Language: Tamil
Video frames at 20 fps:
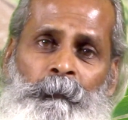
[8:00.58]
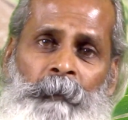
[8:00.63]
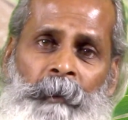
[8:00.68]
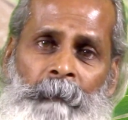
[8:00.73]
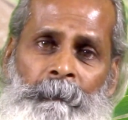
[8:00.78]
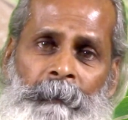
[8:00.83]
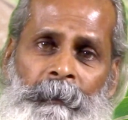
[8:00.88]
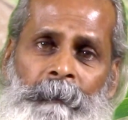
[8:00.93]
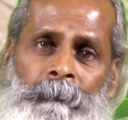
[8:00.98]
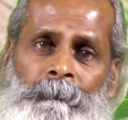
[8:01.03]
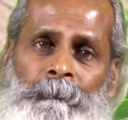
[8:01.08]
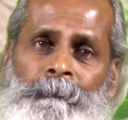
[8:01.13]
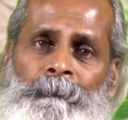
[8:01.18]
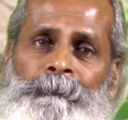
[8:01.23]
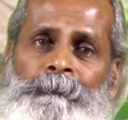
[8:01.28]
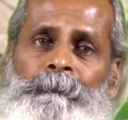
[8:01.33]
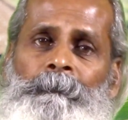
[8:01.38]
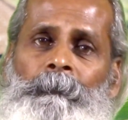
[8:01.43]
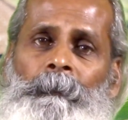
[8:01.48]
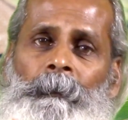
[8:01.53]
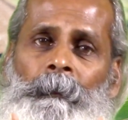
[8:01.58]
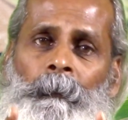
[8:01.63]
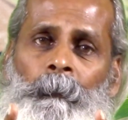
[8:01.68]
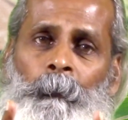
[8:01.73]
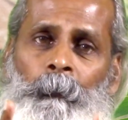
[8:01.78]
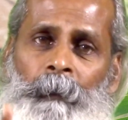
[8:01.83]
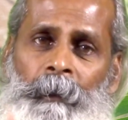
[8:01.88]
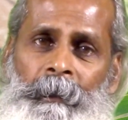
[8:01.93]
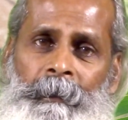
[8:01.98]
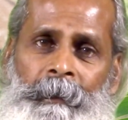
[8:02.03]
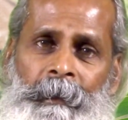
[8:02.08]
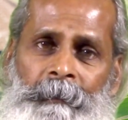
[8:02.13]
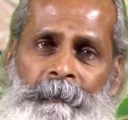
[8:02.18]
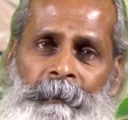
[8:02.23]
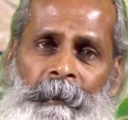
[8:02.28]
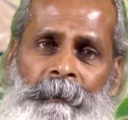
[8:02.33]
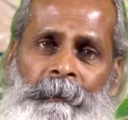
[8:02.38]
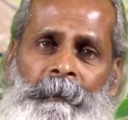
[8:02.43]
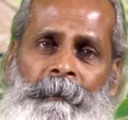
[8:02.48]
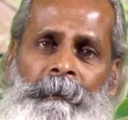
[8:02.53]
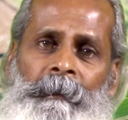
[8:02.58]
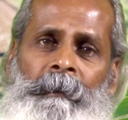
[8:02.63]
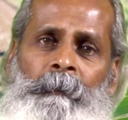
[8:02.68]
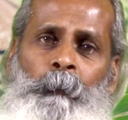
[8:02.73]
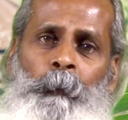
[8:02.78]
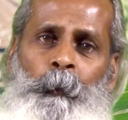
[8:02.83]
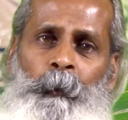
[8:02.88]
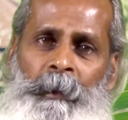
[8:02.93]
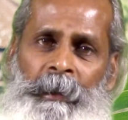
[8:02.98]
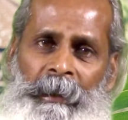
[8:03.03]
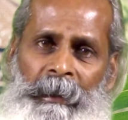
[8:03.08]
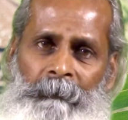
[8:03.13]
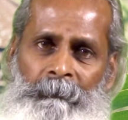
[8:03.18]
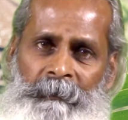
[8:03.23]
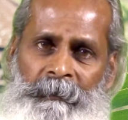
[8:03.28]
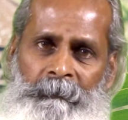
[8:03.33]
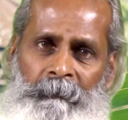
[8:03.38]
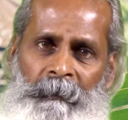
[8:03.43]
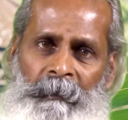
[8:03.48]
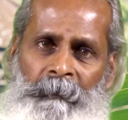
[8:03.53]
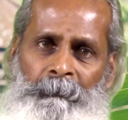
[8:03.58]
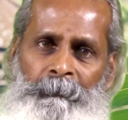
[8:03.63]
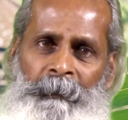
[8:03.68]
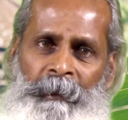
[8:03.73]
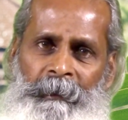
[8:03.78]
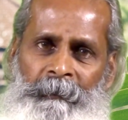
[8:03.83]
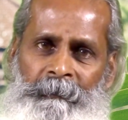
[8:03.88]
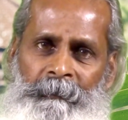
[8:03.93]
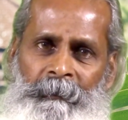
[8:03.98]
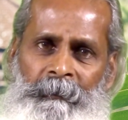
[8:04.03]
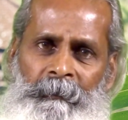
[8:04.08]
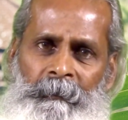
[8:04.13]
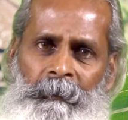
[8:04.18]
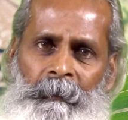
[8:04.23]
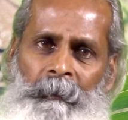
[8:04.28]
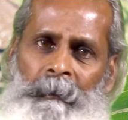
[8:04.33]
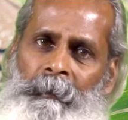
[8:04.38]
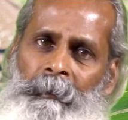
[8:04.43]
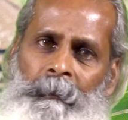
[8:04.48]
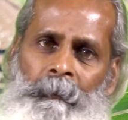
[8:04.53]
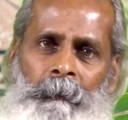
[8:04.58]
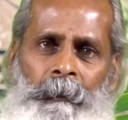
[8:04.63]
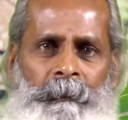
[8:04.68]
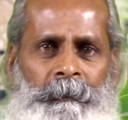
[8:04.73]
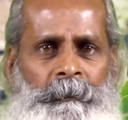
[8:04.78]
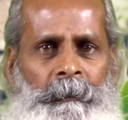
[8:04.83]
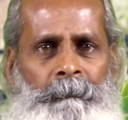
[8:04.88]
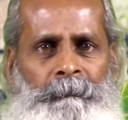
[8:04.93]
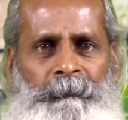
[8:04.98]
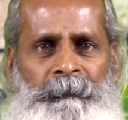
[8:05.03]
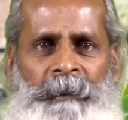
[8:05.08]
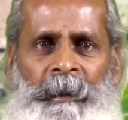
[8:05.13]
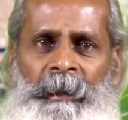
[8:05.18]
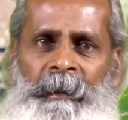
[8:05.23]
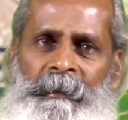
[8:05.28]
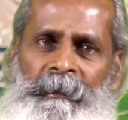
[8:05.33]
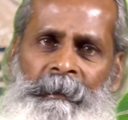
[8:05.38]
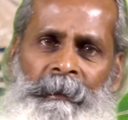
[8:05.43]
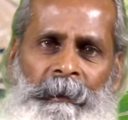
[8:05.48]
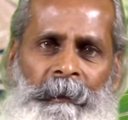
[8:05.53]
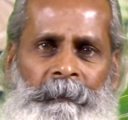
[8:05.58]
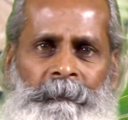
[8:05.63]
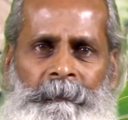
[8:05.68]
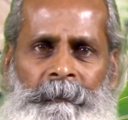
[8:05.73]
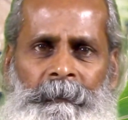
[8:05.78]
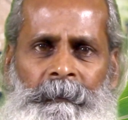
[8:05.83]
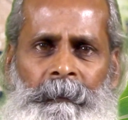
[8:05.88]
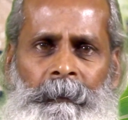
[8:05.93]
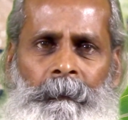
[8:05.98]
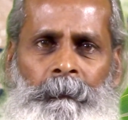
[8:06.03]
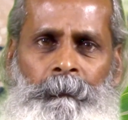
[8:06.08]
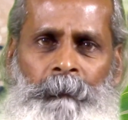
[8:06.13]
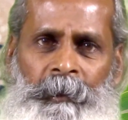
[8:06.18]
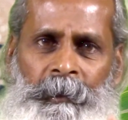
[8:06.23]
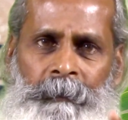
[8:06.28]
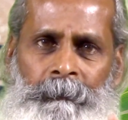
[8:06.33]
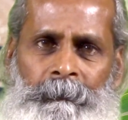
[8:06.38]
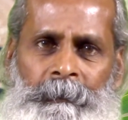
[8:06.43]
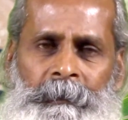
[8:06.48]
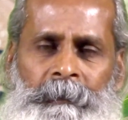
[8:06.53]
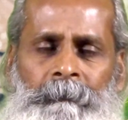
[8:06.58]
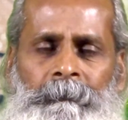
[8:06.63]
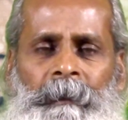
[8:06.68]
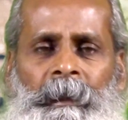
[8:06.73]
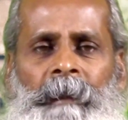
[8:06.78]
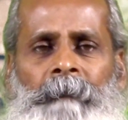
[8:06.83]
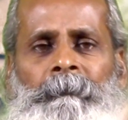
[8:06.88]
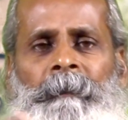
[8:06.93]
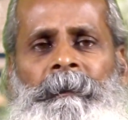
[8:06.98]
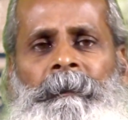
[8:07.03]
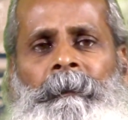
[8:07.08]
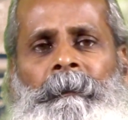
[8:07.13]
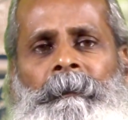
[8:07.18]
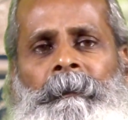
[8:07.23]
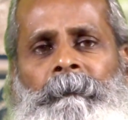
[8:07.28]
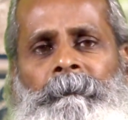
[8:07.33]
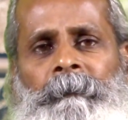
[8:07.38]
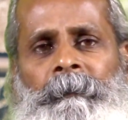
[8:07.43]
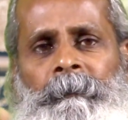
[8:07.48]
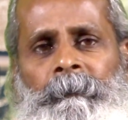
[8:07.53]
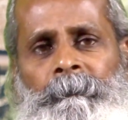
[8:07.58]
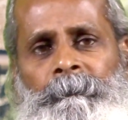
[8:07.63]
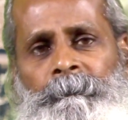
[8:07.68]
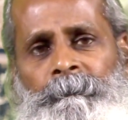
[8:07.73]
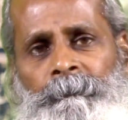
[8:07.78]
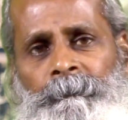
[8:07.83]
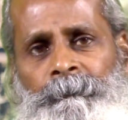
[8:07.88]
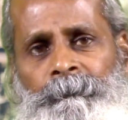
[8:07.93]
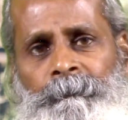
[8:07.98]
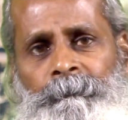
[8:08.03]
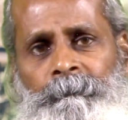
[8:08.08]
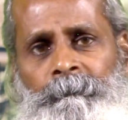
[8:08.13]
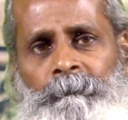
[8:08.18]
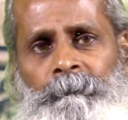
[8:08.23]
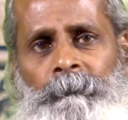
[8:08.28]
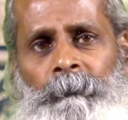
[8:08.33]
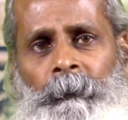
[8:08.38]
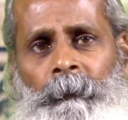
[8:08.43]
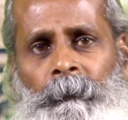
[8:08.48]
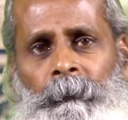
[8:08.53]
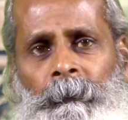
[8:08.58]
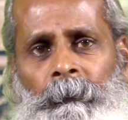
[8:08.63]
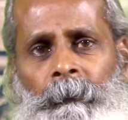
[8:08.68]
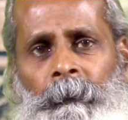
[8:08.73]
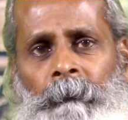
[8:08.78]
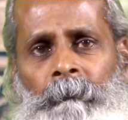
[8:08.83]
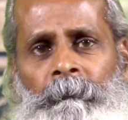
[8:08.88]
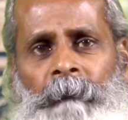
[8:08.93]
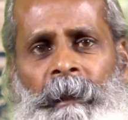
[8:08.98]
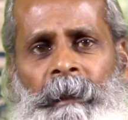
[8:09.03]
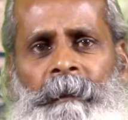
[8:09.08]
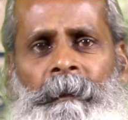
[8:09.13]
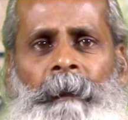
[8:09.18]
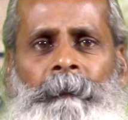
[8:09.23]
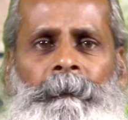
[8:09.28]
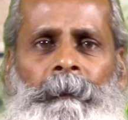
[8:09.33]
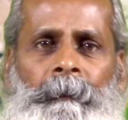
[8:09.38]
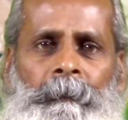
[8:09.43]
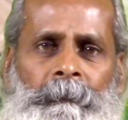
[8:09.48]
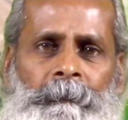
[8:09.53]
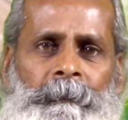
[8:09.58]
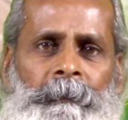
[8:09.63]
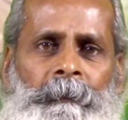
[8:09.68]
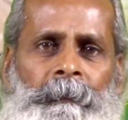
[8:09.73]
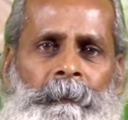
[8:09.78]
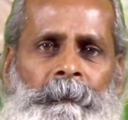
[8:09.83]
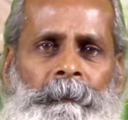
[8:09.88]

உள்ளவர் ஒரு லிட்டர் தண்ணீரில் ஒரு பழம் பிழிந்து கொஞ்சம் தேன் கலந்து குடித்துவிட்டு வேகமாக நடக்க வேண்டும் வெளிநாட்டிலிருந்து